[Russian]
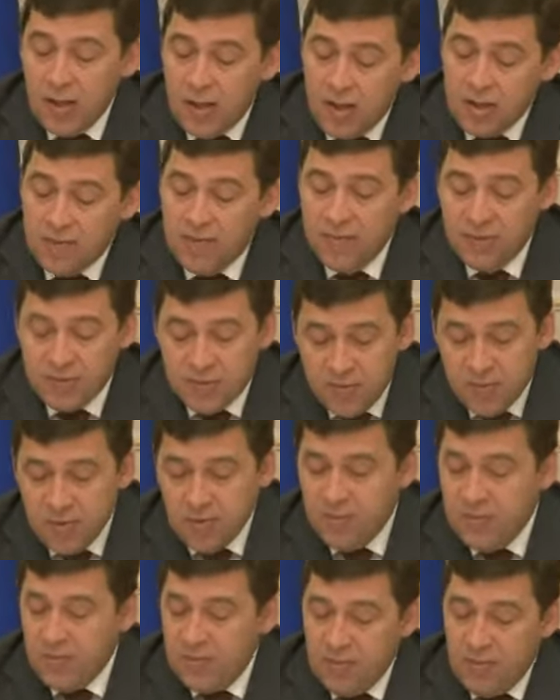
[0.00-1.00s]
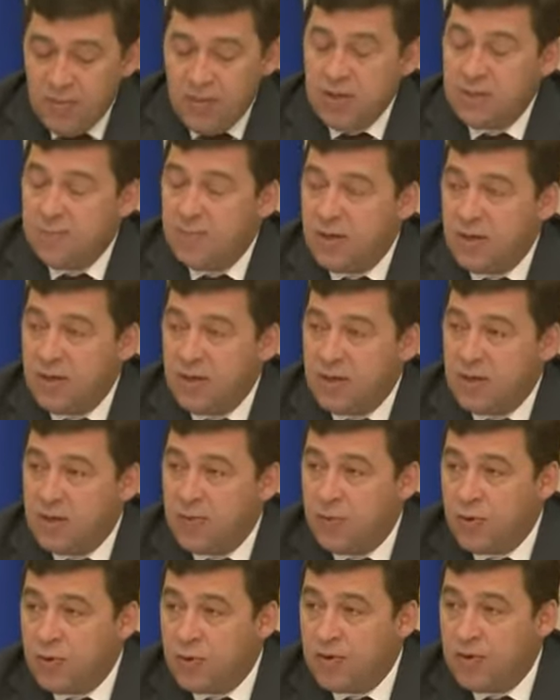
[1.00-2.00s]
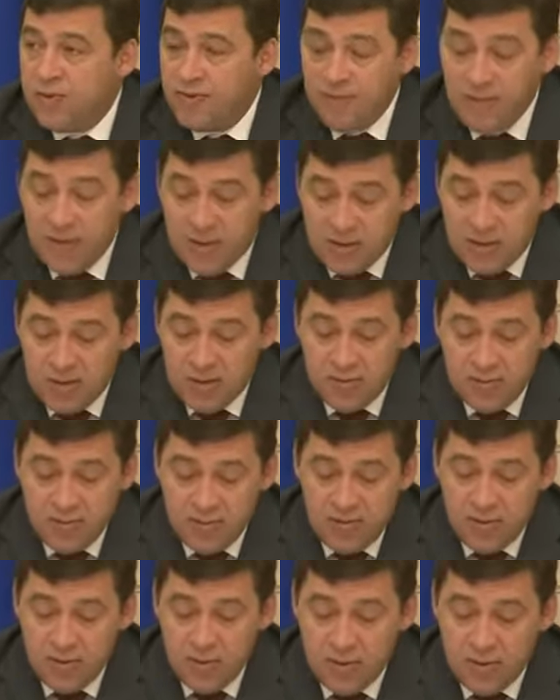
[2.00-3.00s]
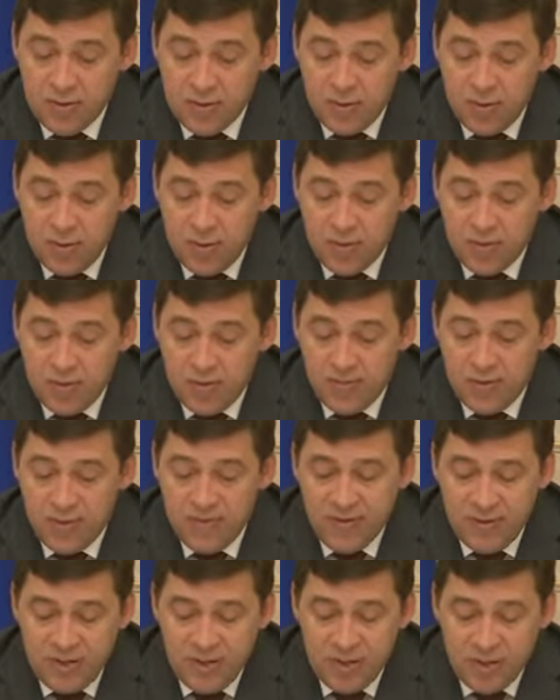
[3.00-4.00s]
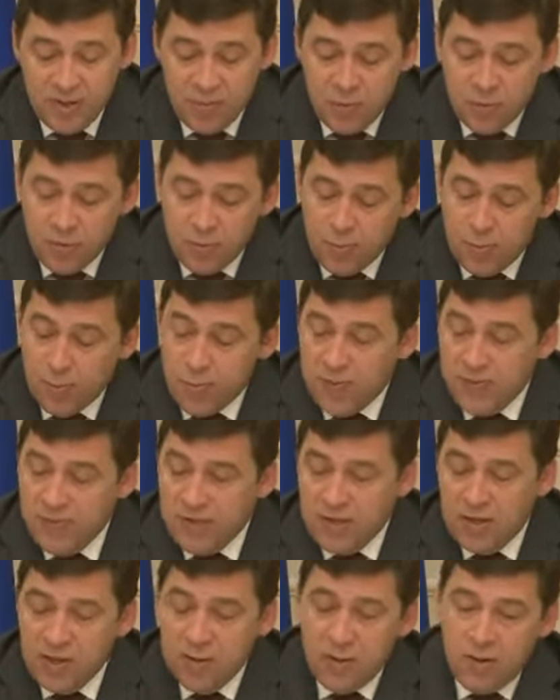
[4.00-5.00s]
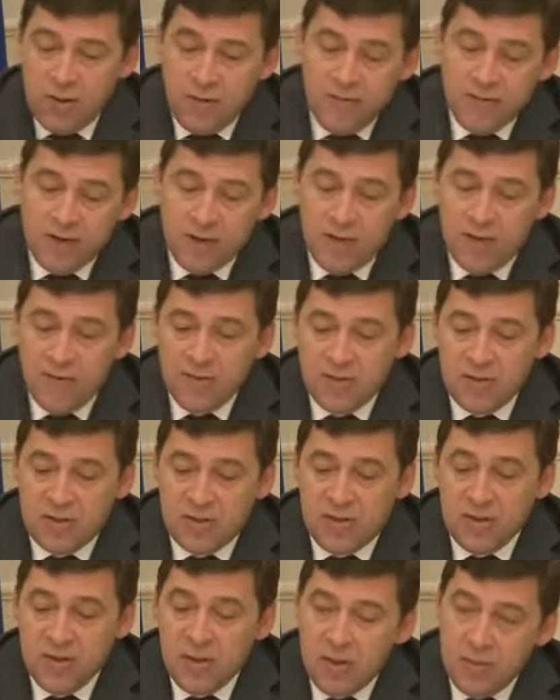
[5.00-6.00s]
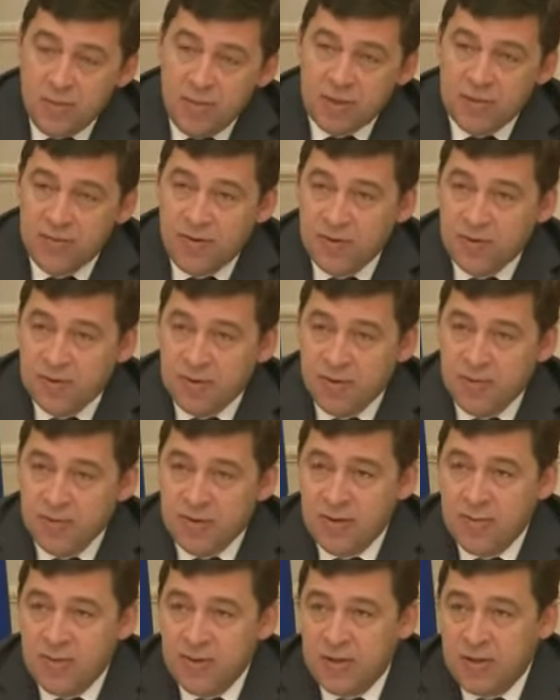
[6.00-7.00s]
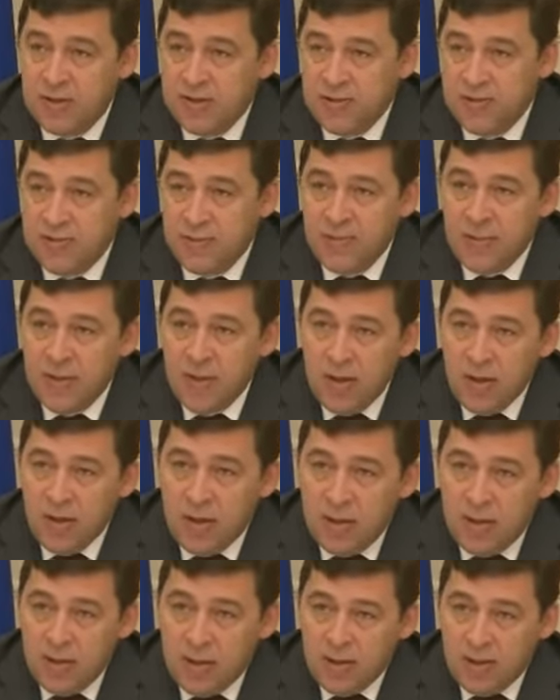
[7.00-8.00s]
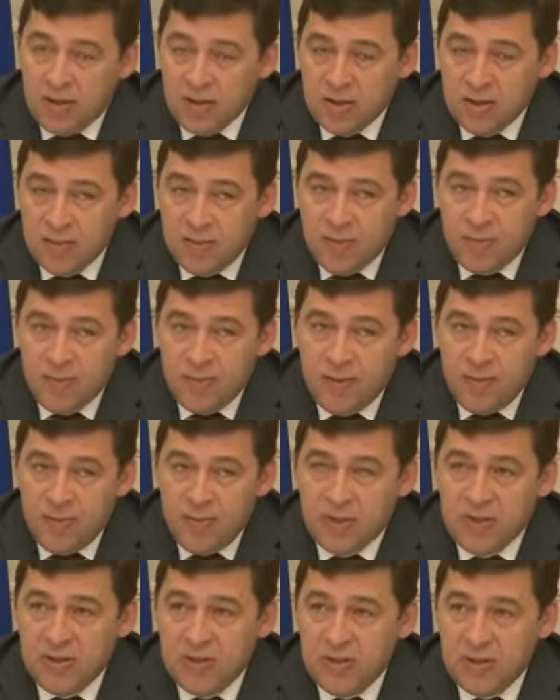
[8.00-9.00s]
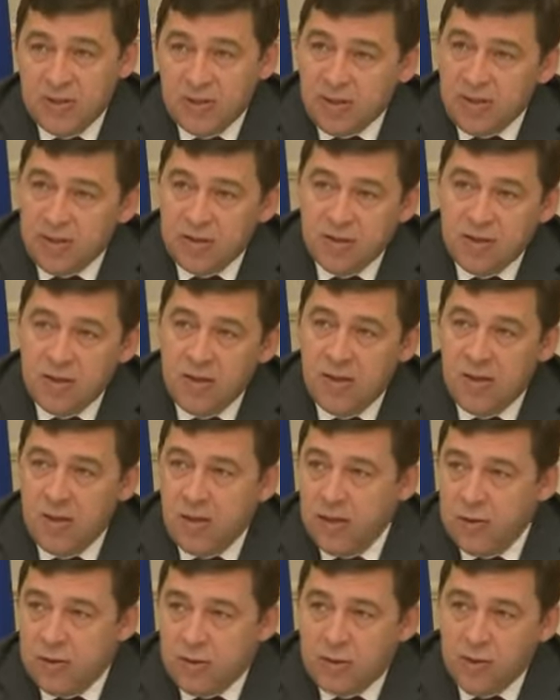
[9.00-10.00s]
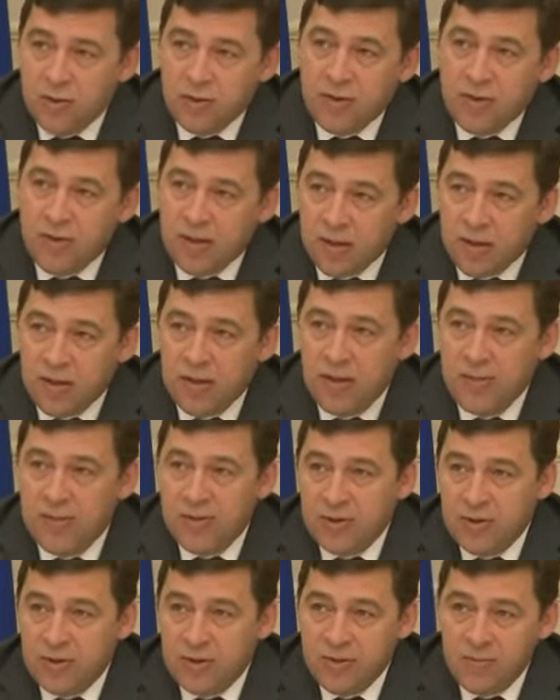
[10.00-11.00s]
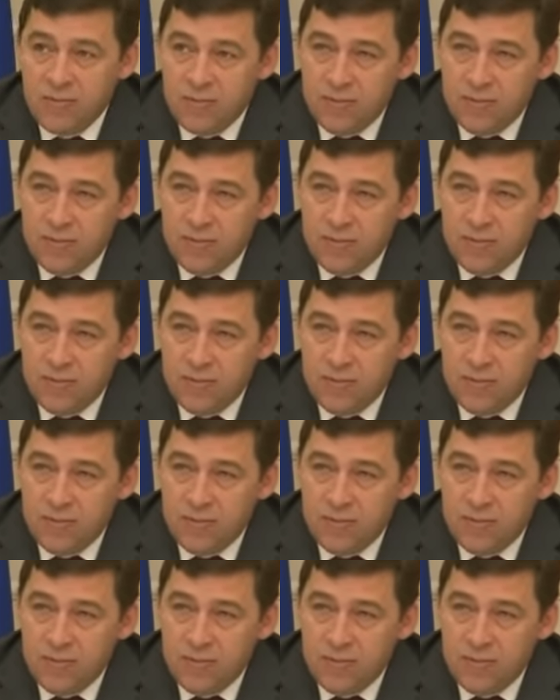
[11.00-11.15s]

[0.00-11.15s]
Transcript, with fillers: ответственным исполнительным органам власти Свердловской области провести работу по повышению эффективности межведомственного взаимодействия. Должны быть подписаны соглашения и четкие регламенты